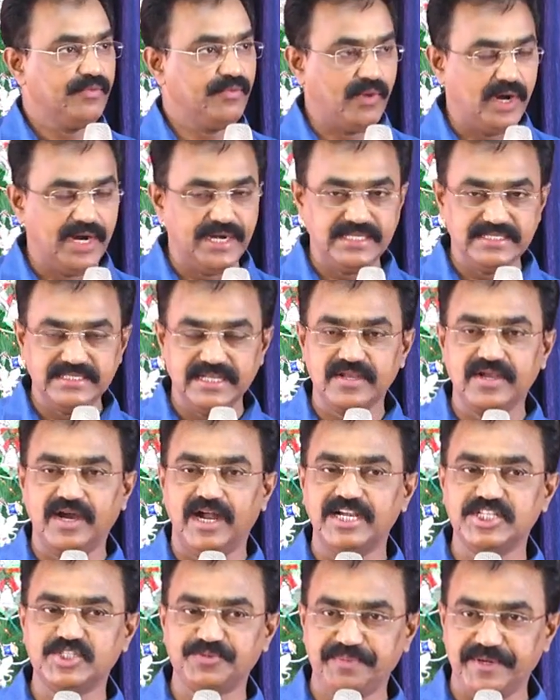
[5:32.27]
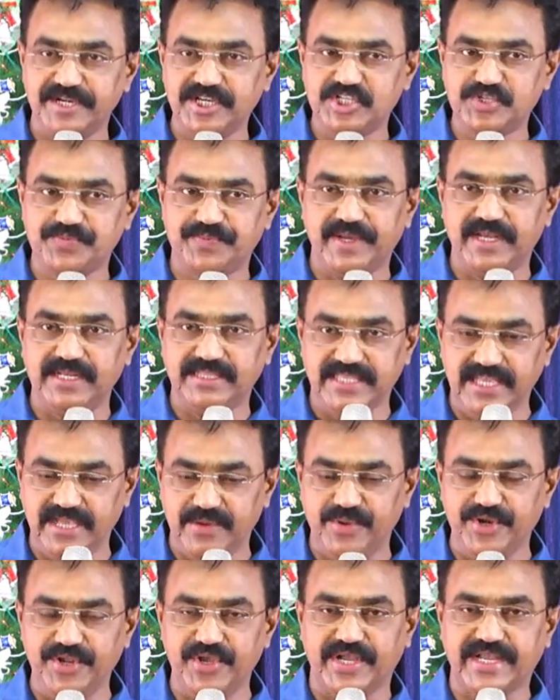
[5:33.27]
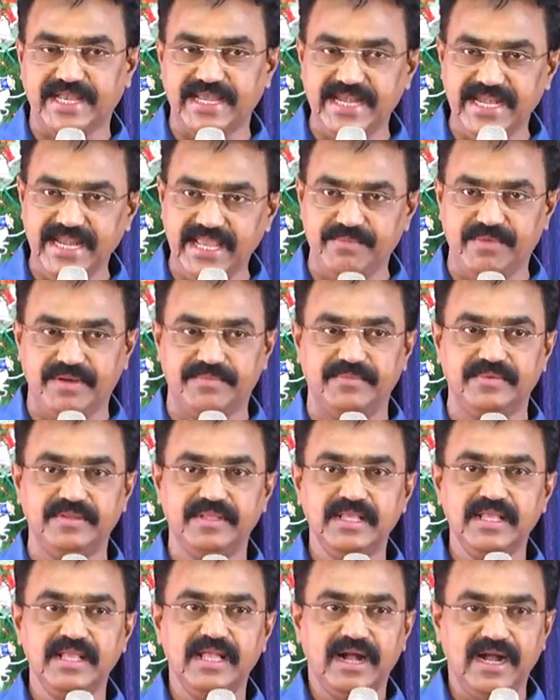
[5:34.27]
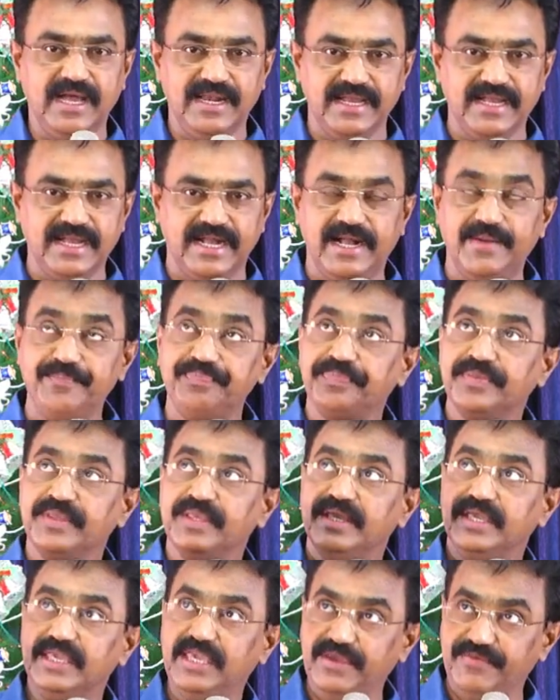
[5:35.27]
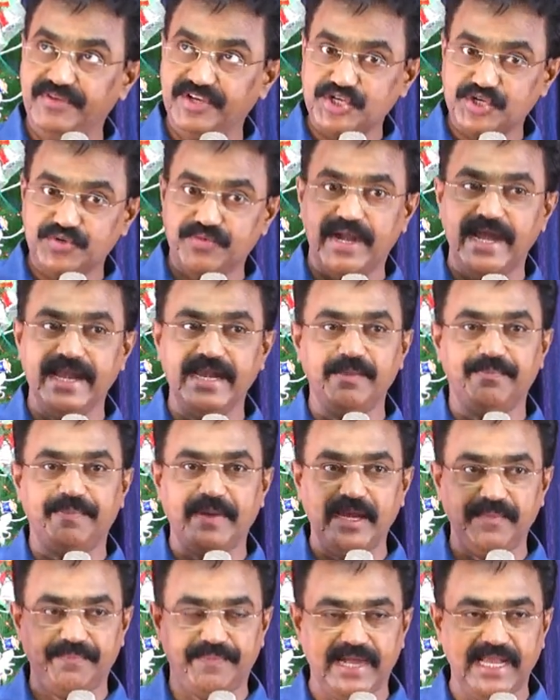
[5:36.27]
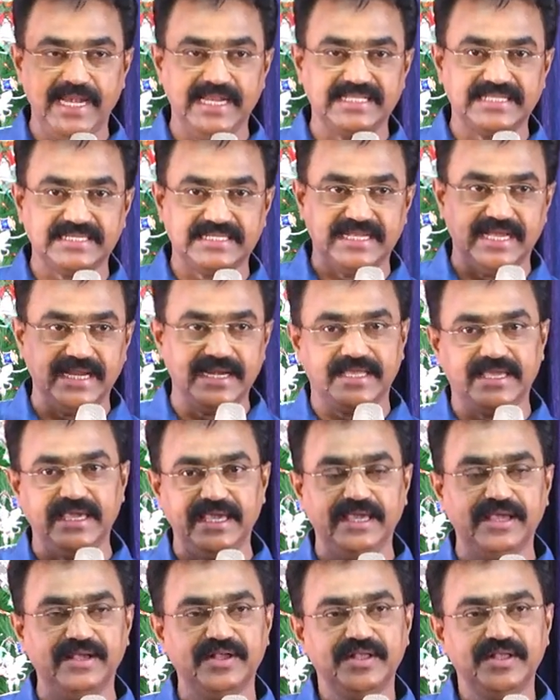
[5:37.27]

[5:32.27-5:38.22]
వాట్ ఈస్ ద గాడ్స్ ప్రిన్సిపల్ దేవుని యొక్క నియమం అనగా ఈ విశ్వాన్ని పరిపాలించటానికి